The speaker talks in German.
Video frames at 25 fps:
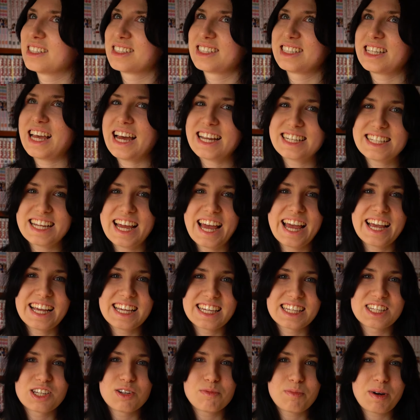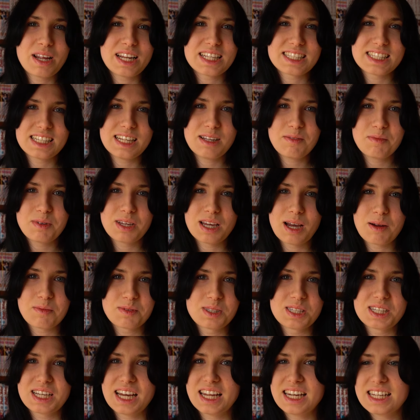sie hat ja eigentlich ein normales Leben
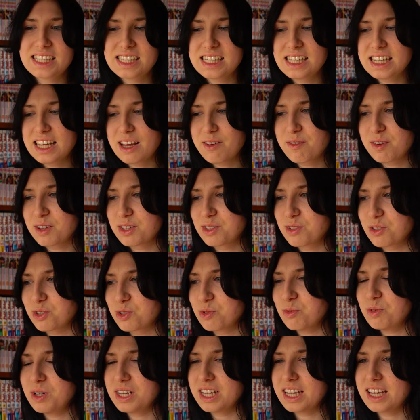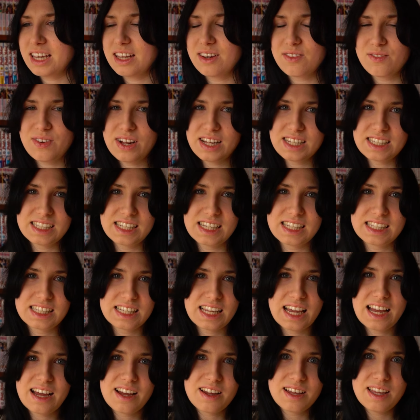gehabt. Sie kann jetzt nicht einfach zur Schule gehen, weil sie
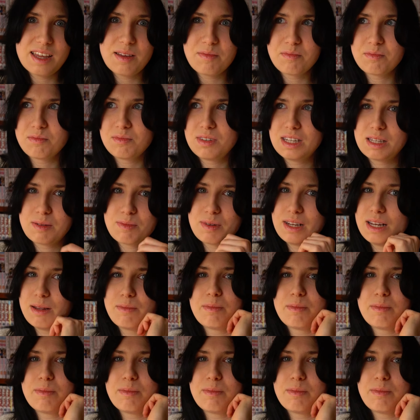jetzt ja eben nicht mehr